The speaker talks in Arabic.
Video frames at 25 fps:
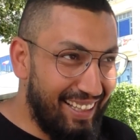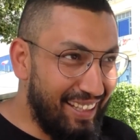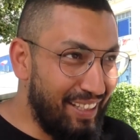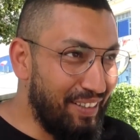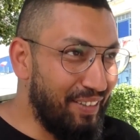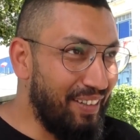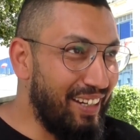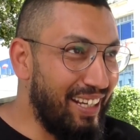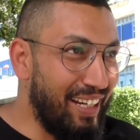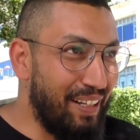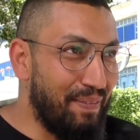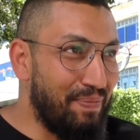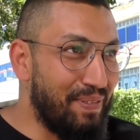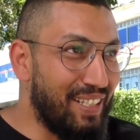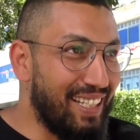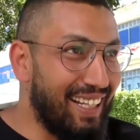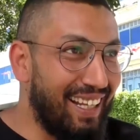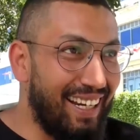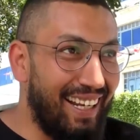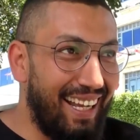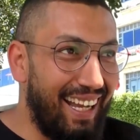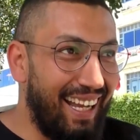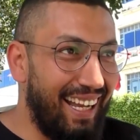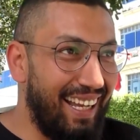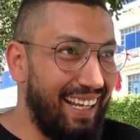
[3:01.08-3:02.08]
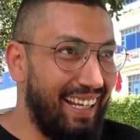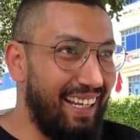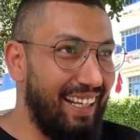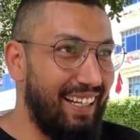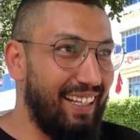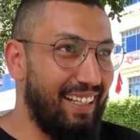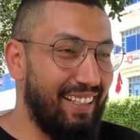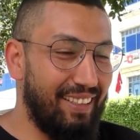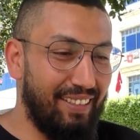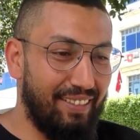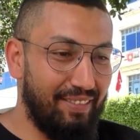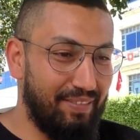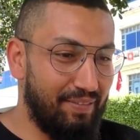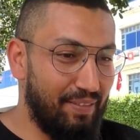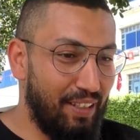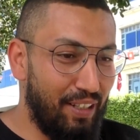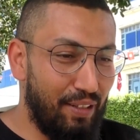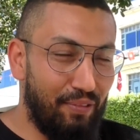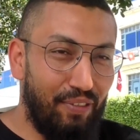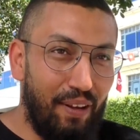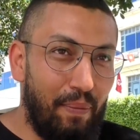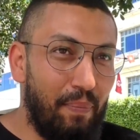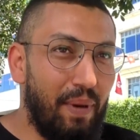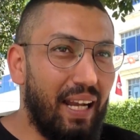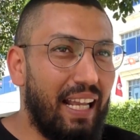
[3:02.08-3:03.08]
الديوانه بصراحه
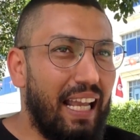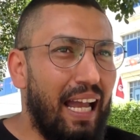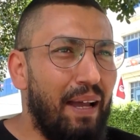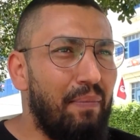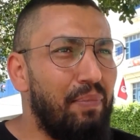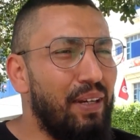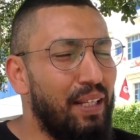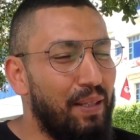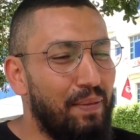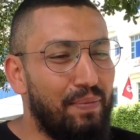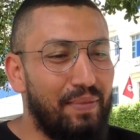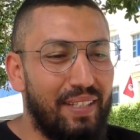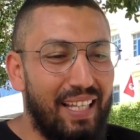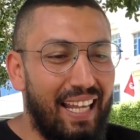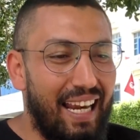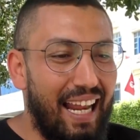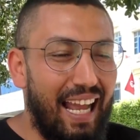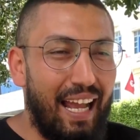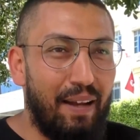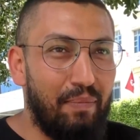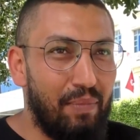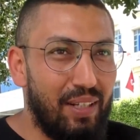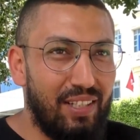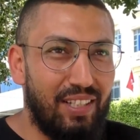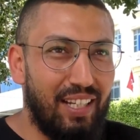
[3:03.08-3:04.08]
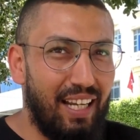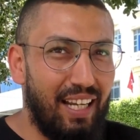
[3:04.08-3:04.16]
فما كعبات بصراحه ما